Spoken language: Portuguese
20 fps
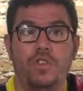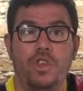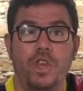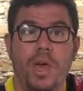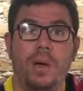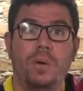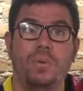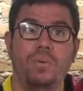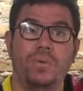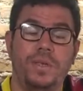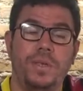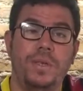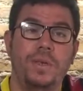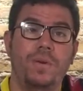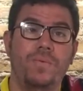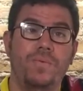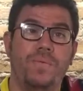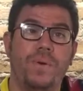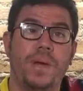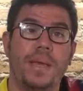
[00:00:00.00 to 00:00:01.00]
Thiago
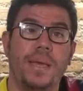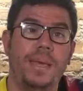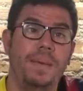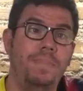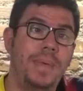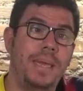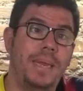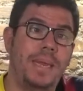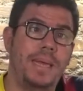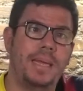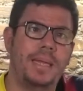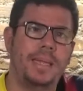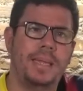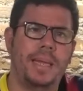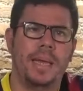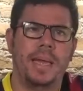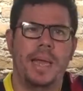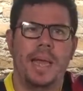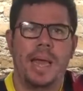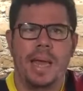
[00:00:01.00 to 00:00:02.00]
Silva e
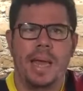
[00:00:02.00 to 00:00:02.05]
Miranda,